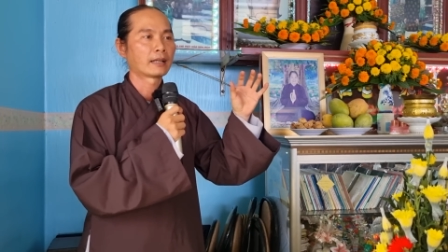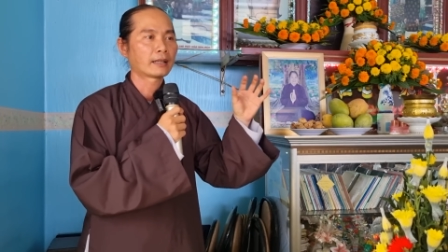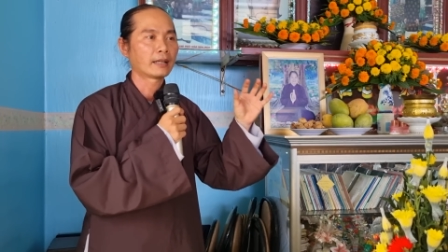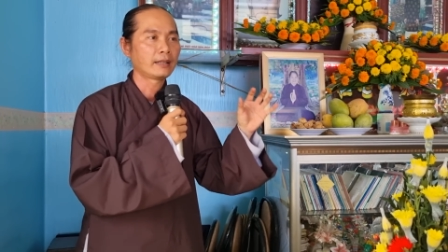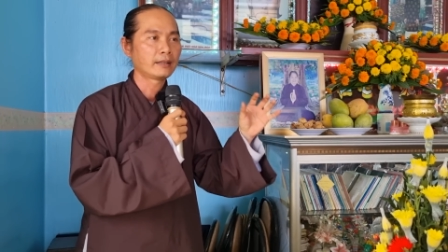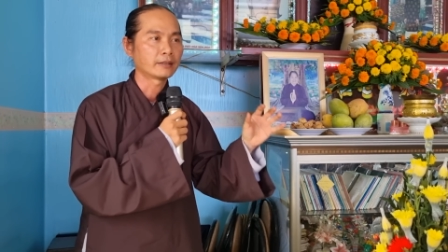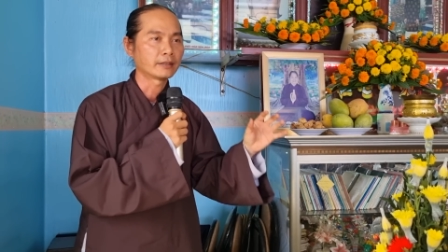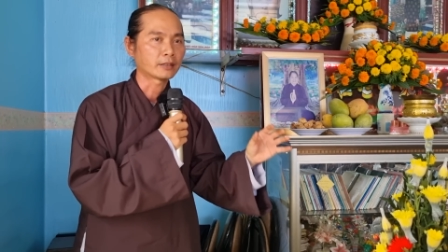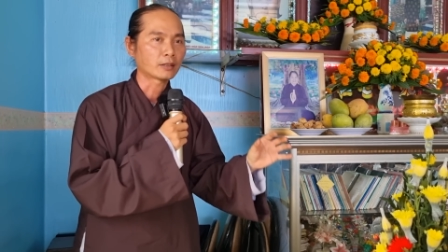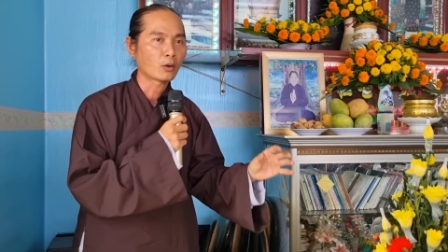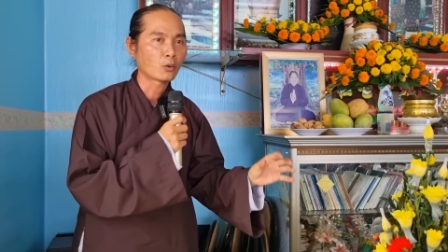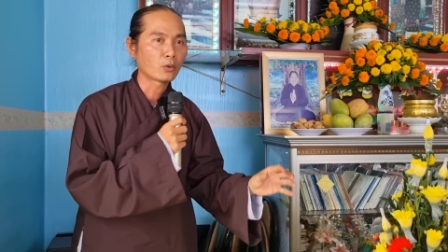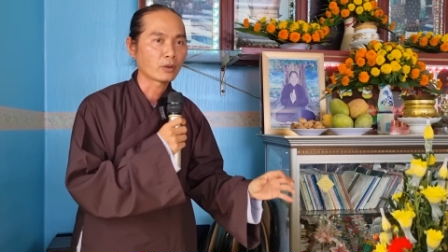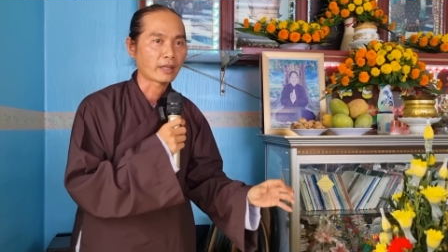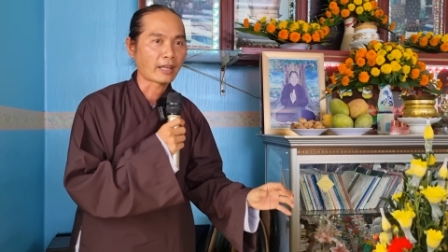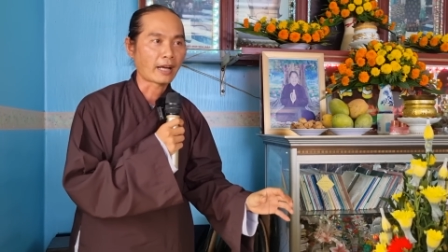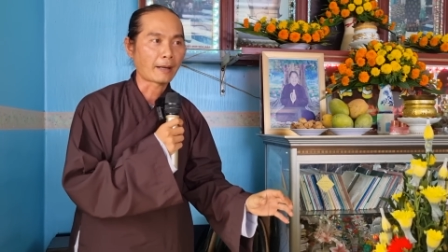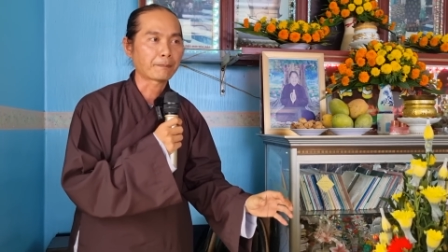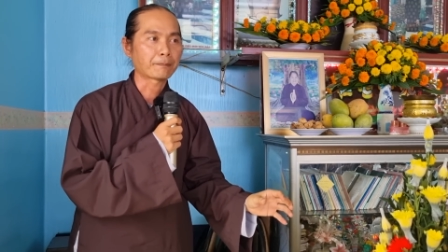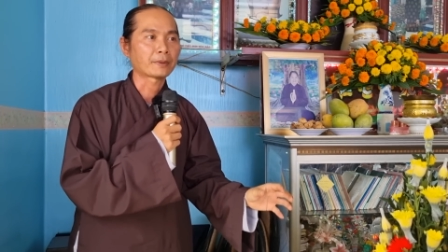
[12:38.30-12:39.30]
cái người tu
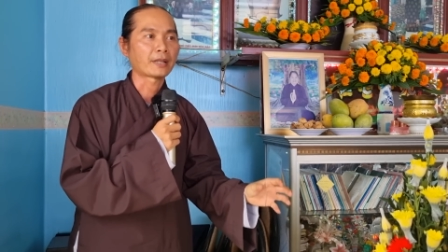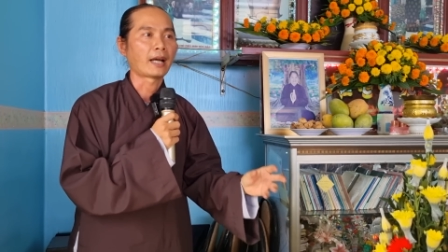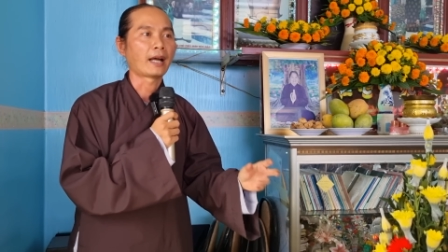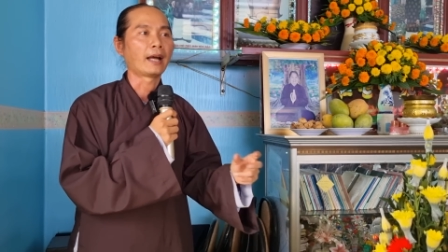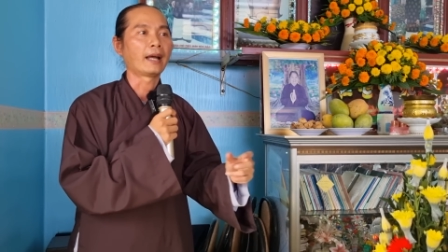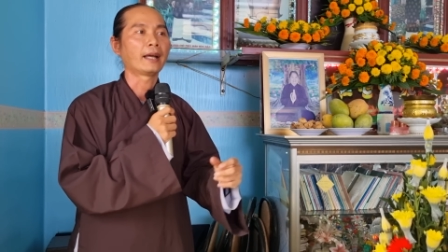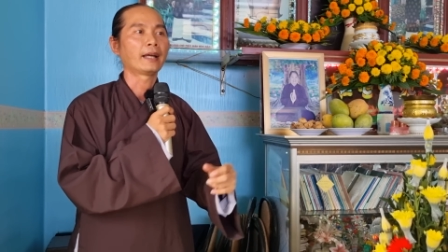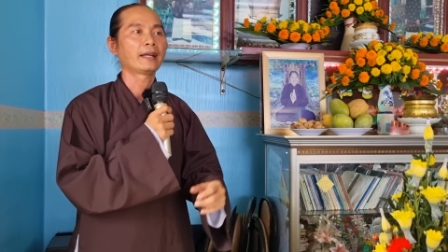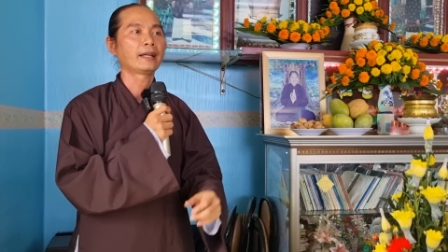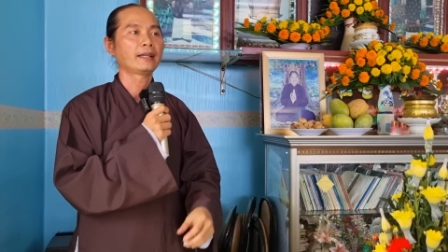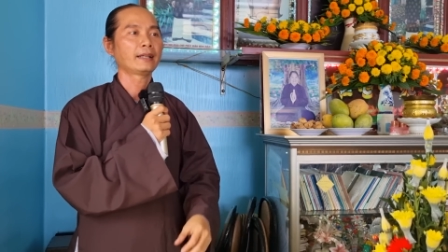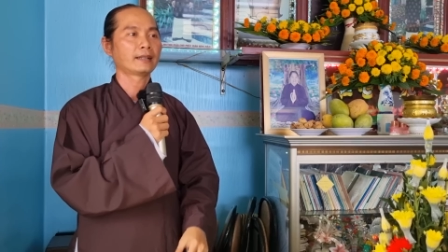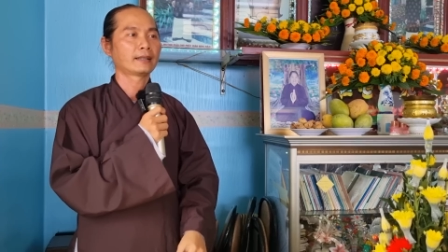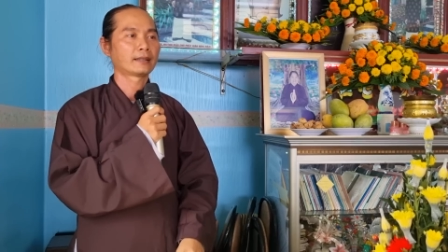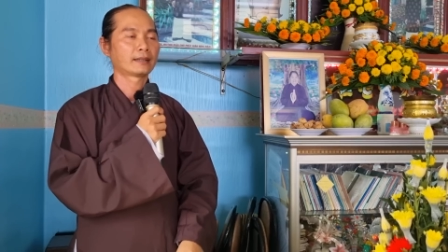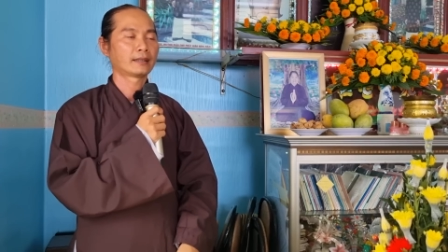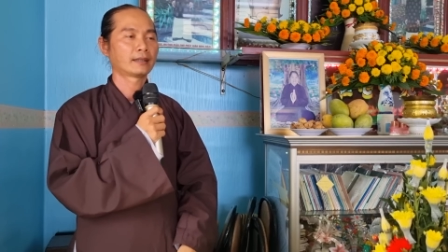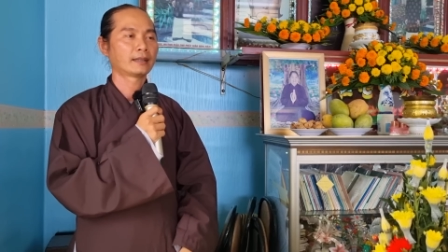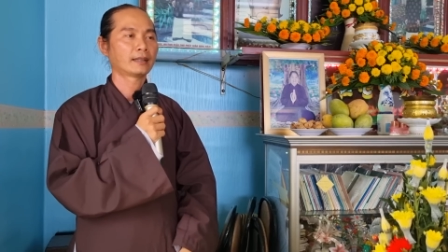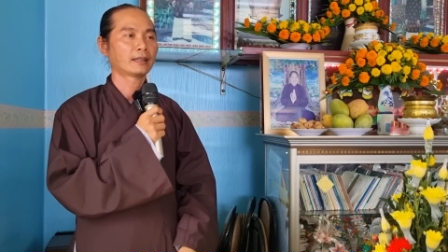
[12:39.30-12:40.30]
nhập thể,
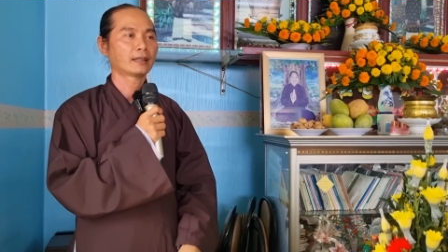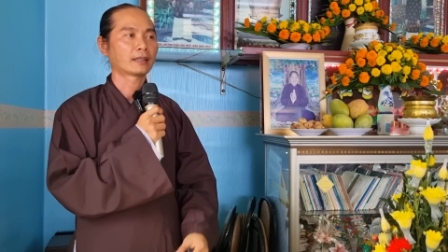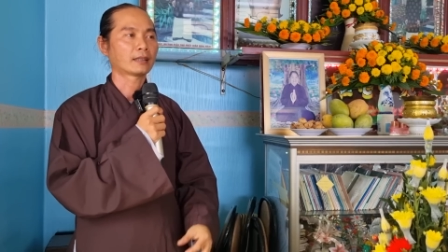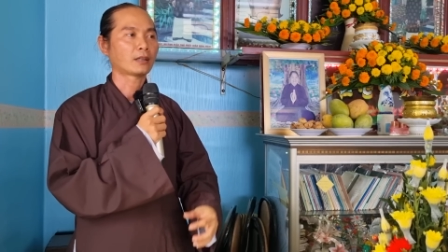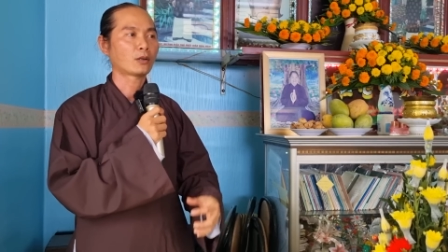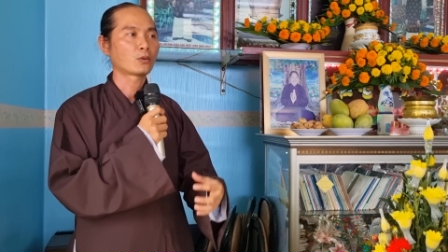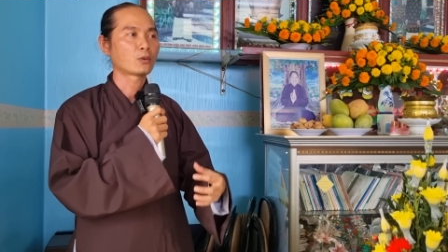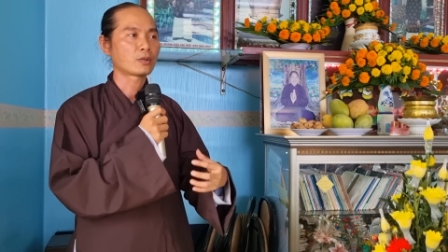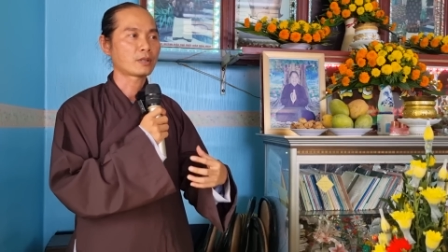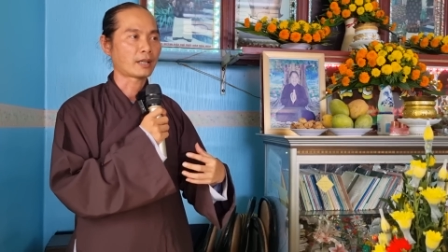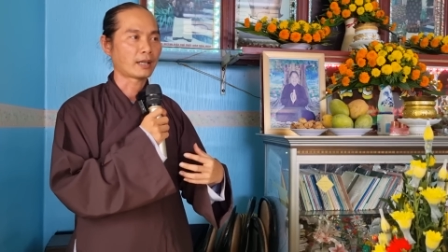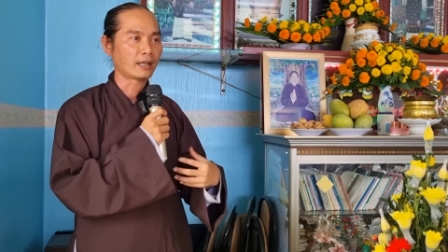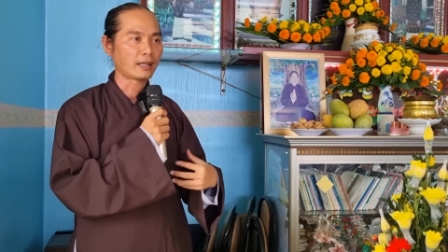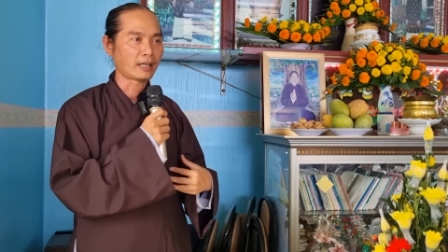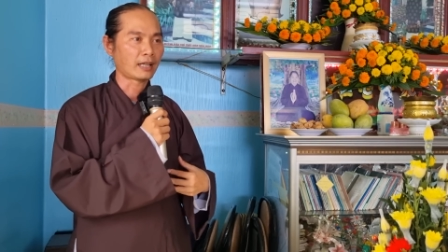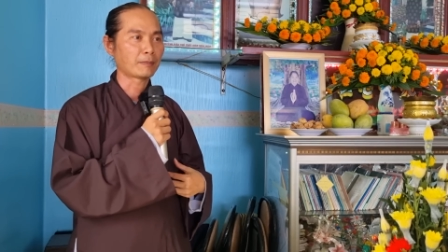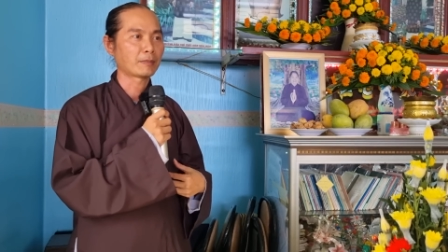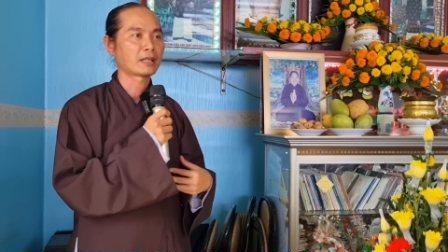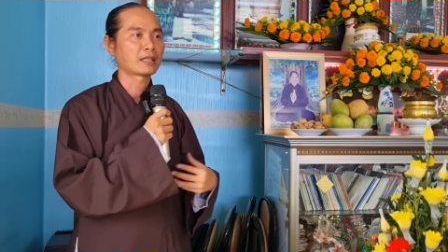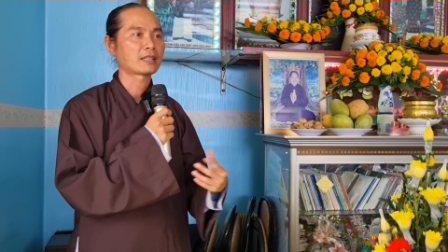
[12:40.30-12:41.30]
tức là tu trở
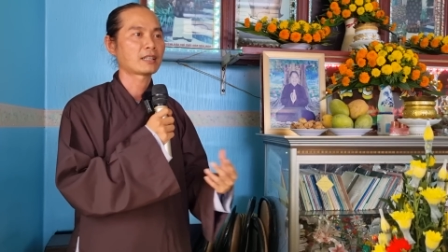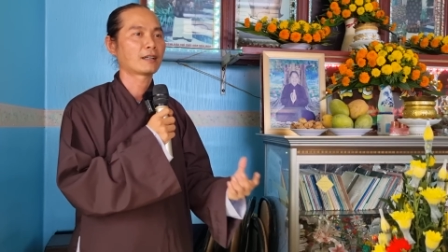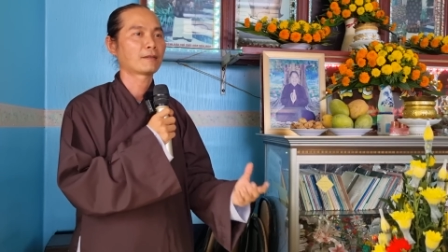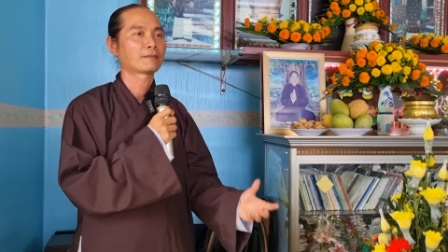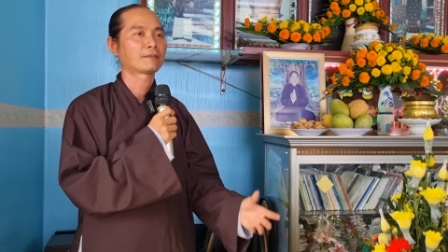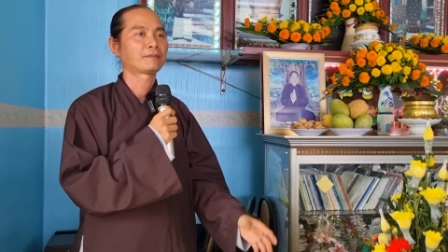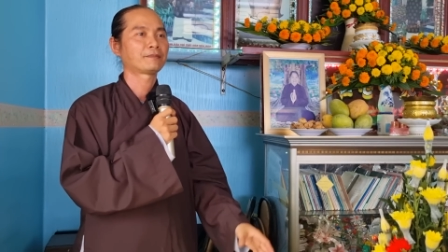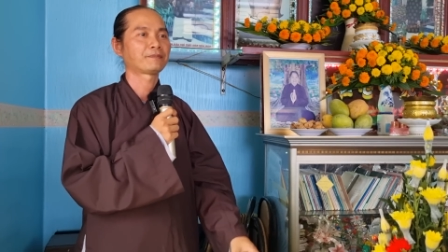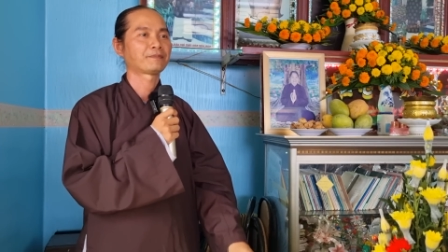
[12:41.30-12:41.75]
lại bên trong.